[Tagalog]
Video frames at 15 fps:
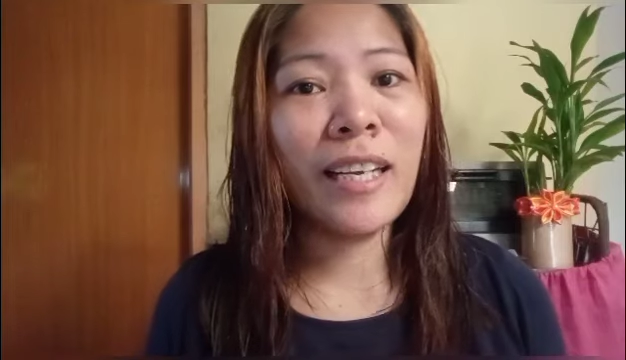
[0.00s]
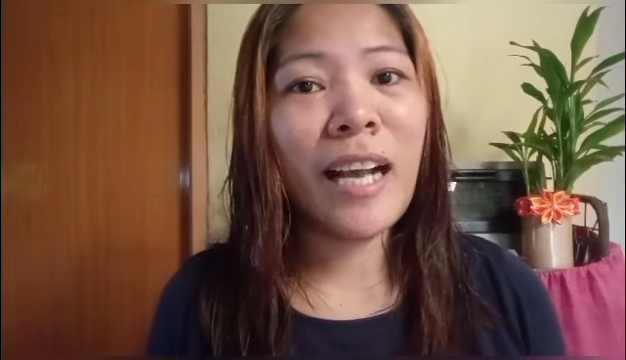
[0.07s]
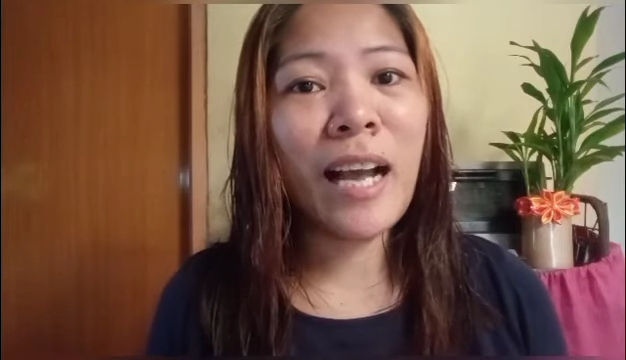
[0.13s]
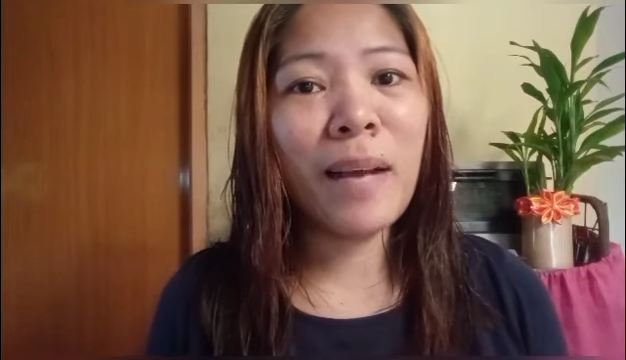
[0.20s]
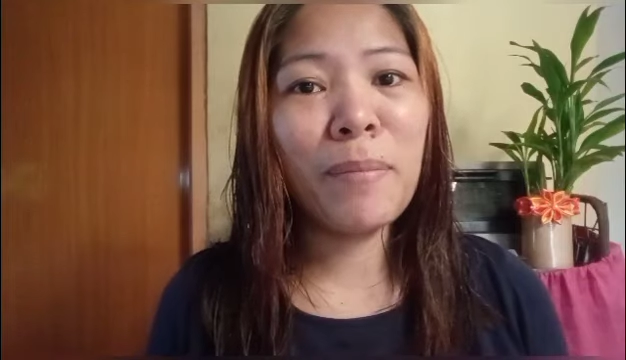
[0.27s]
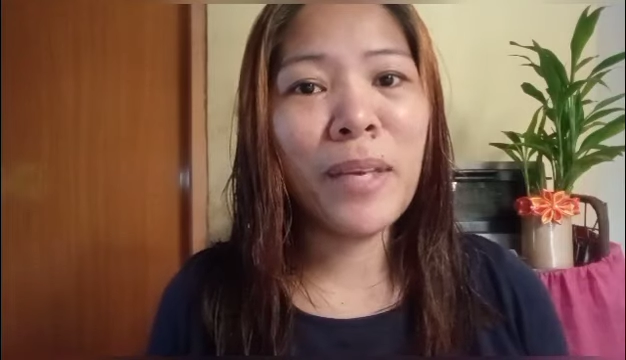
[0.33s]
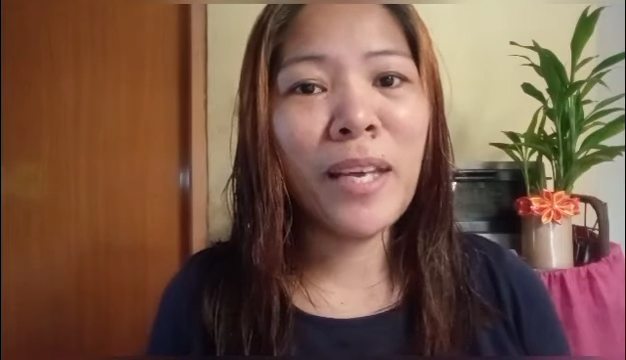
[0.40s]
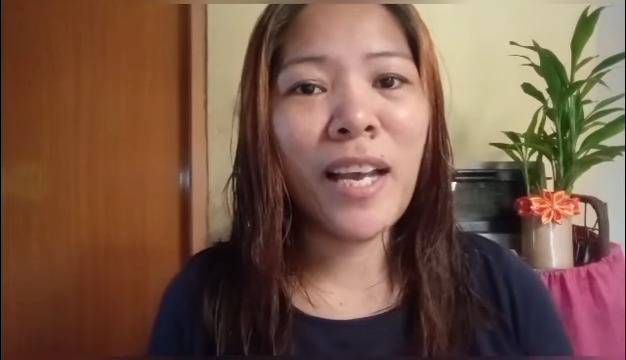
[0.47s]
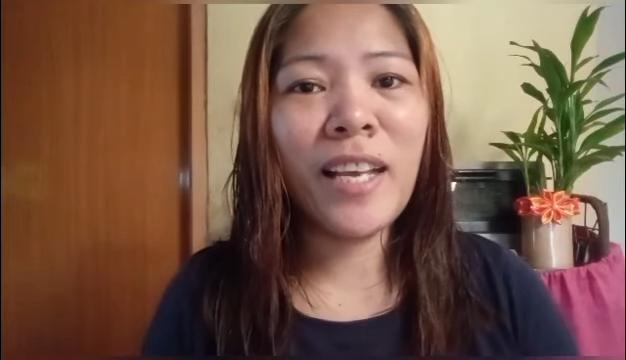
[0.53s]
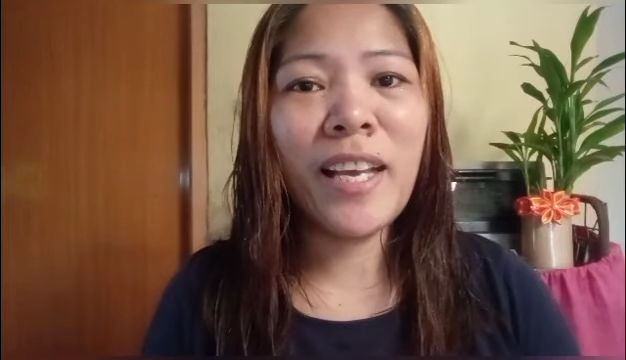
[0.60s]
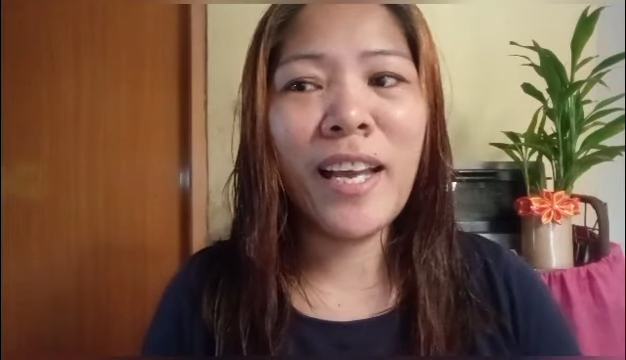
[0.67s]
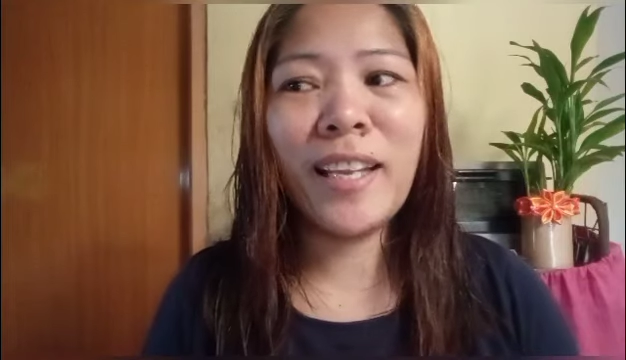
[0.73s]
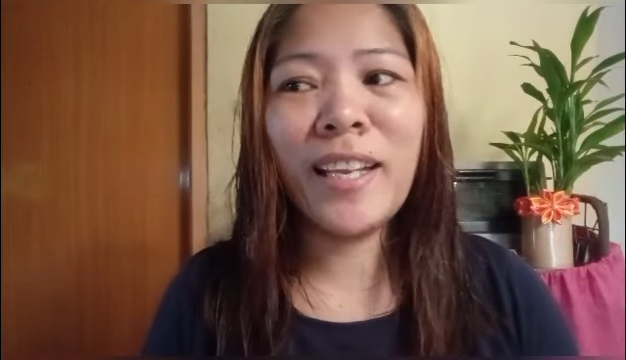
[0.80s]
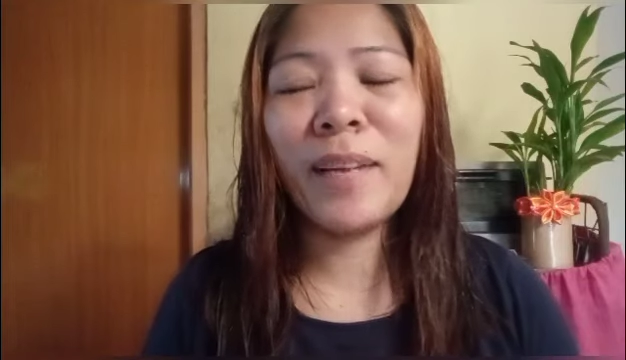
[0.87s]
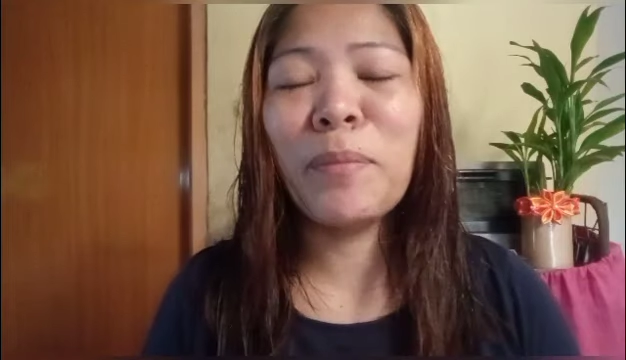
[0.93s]
Gabi,
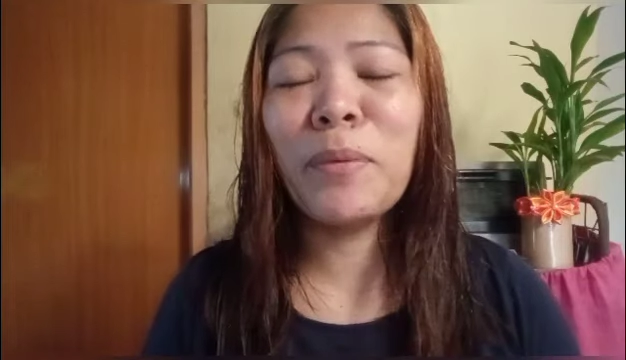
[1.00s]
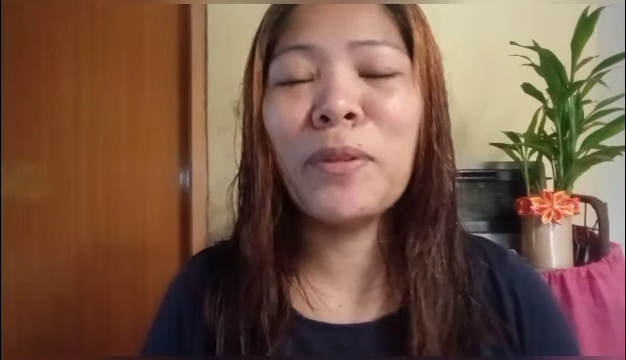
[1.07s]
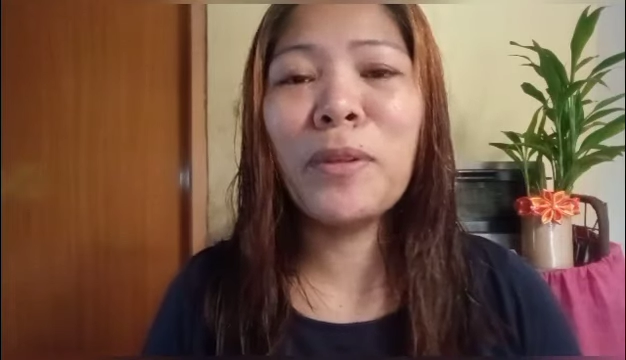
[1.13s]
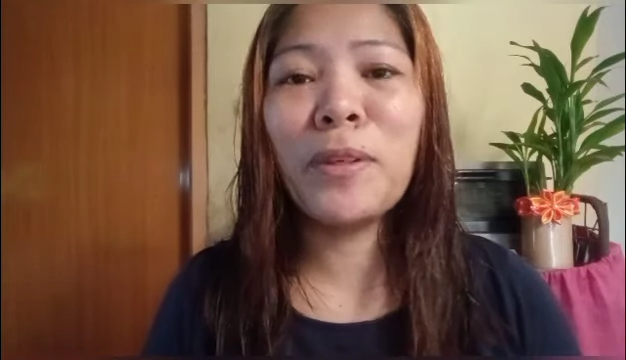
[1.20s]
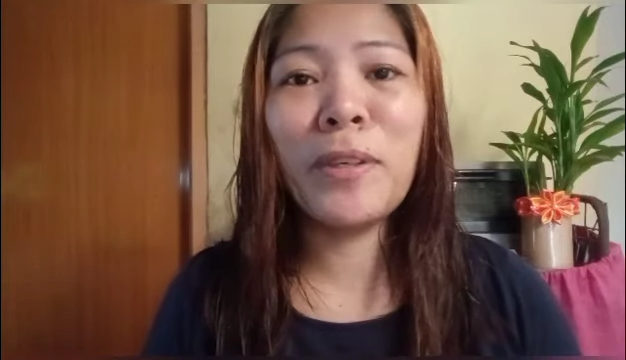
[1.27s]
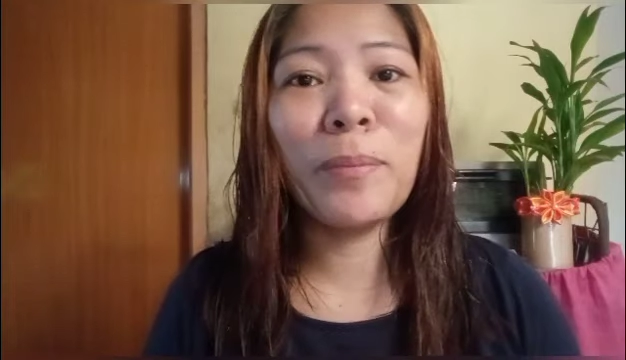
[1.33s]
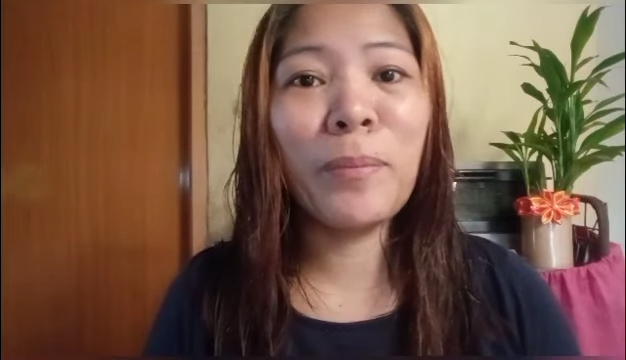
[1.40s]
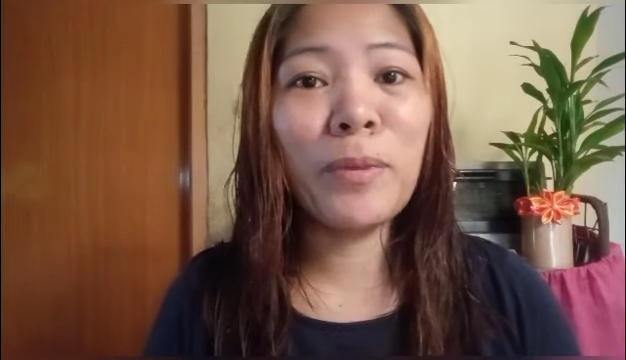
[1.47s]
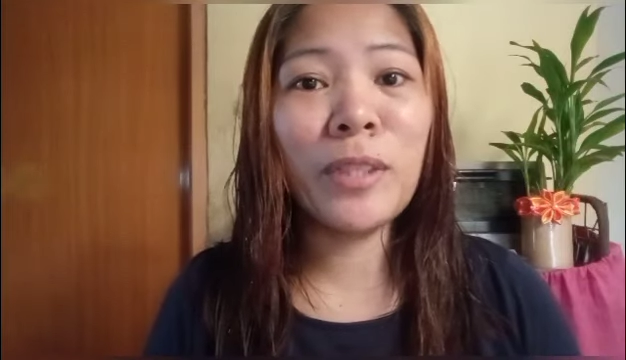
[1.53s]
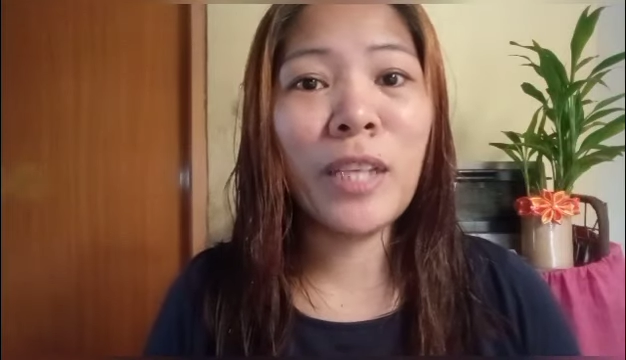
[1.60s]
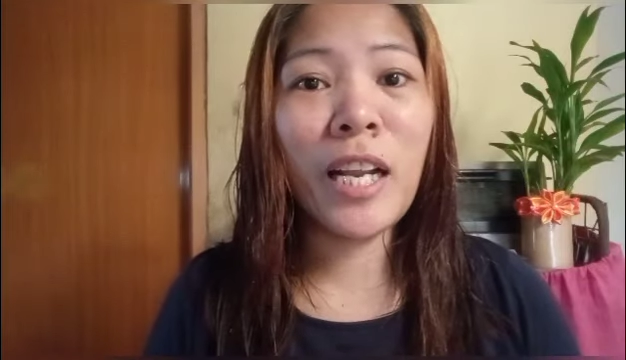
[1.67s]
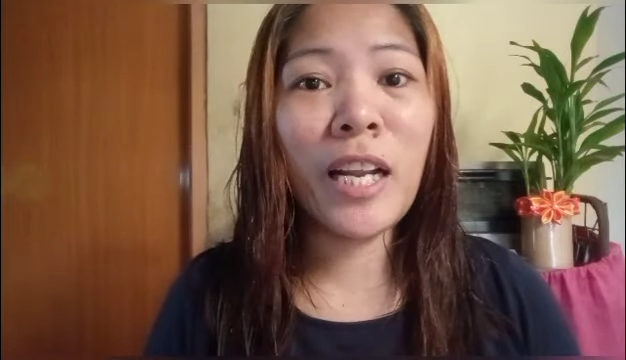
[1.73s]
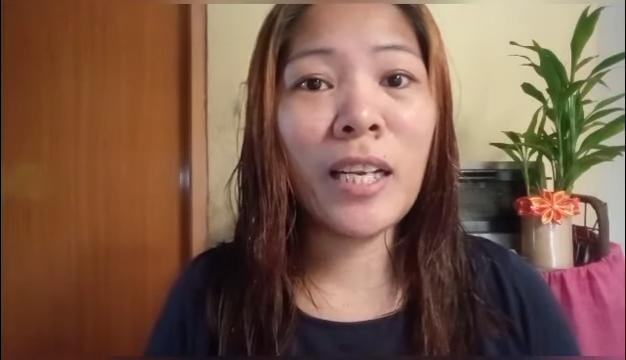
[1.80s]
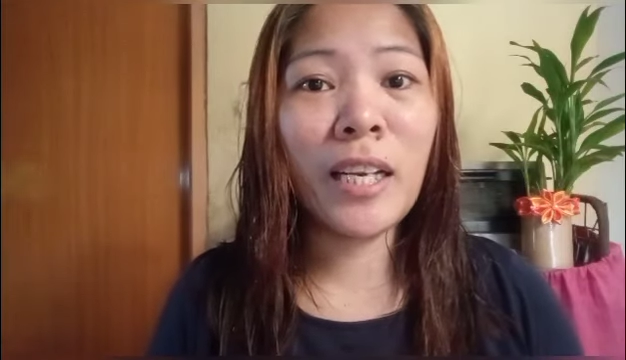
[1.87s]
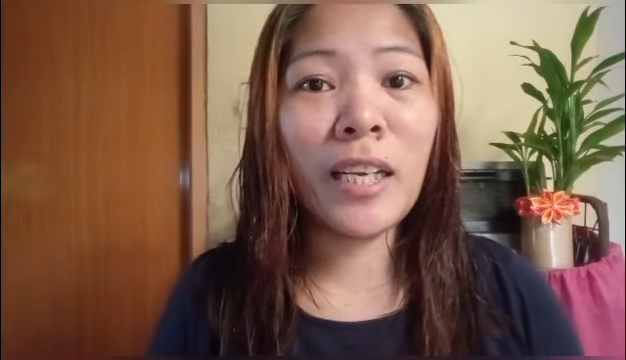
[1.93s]
ayan. Nagputol daw po
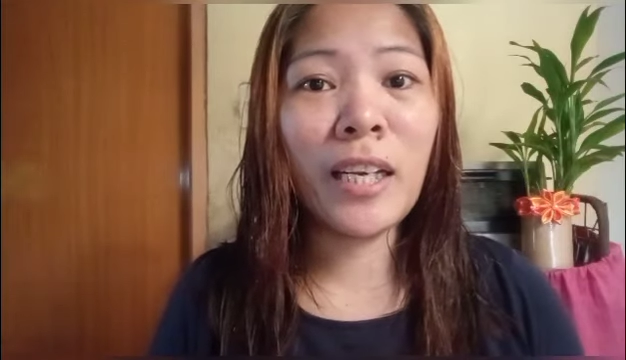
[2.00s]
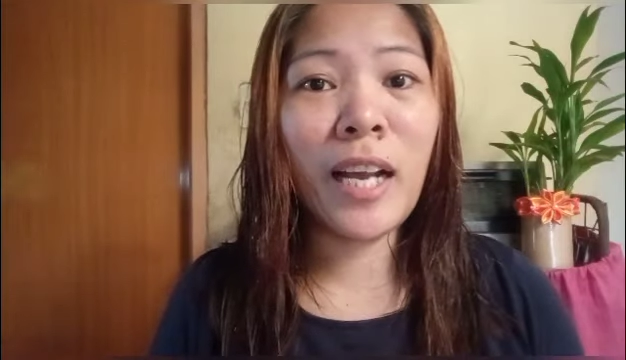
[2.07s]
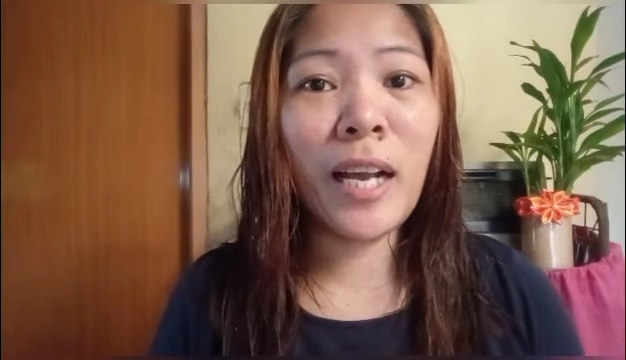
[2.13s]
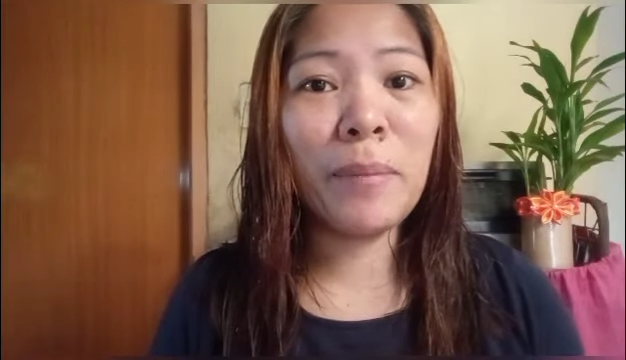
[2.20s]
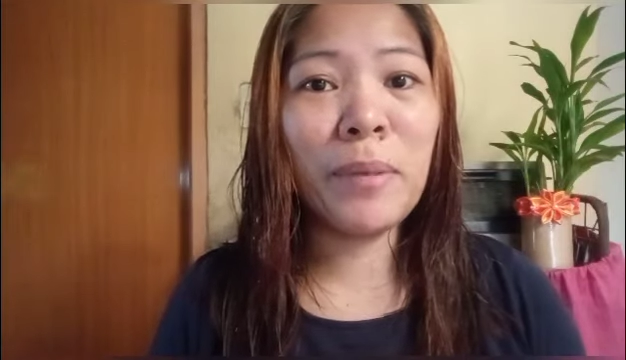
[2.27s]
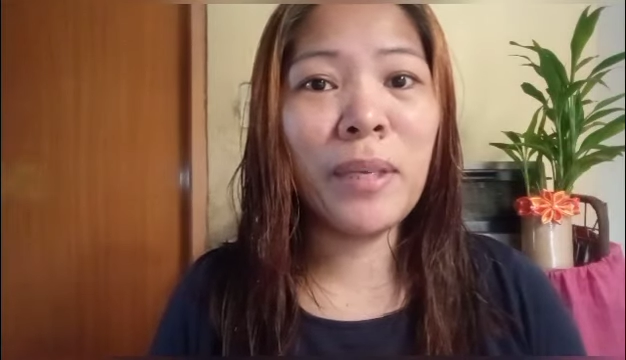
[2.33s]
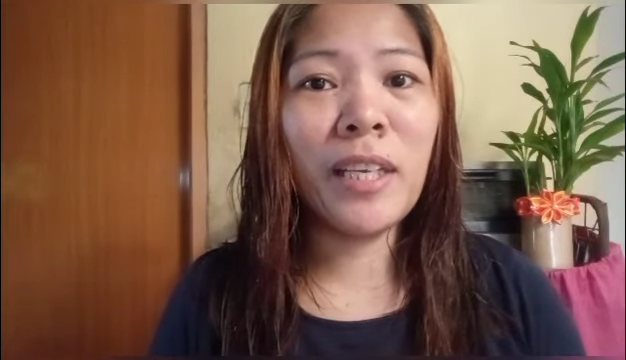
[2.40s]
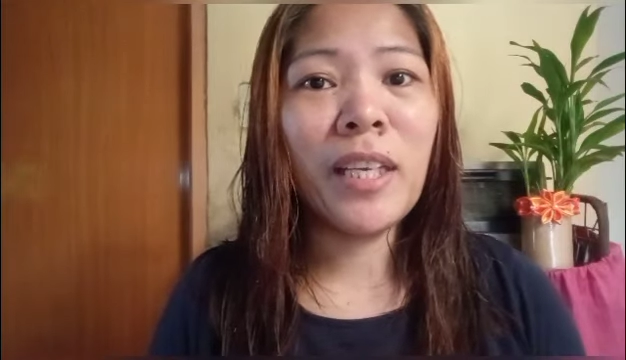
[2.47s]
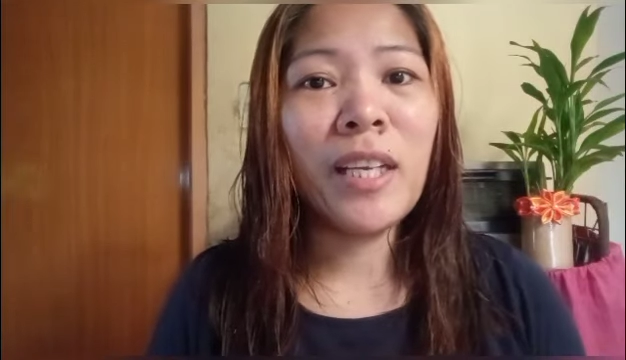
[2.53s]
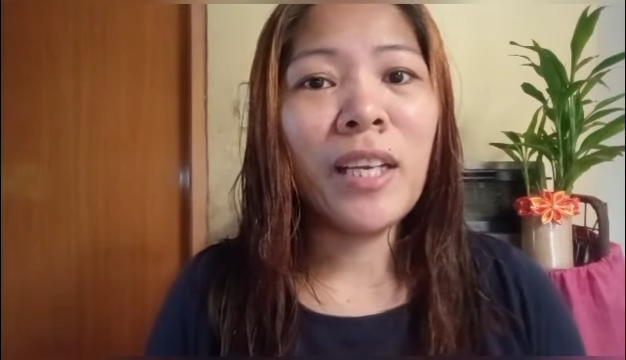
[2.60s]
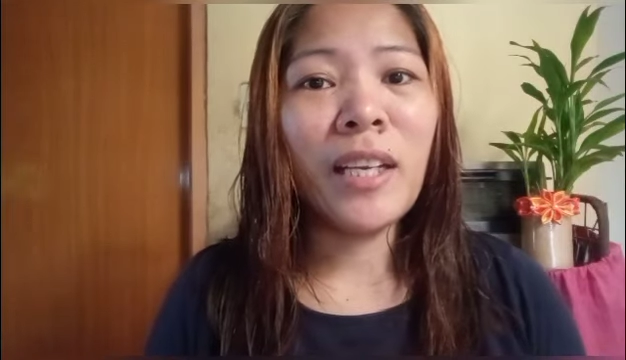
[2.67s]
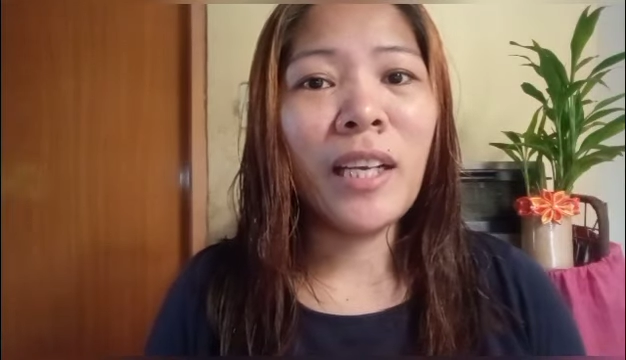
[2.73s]
sila ng gabi.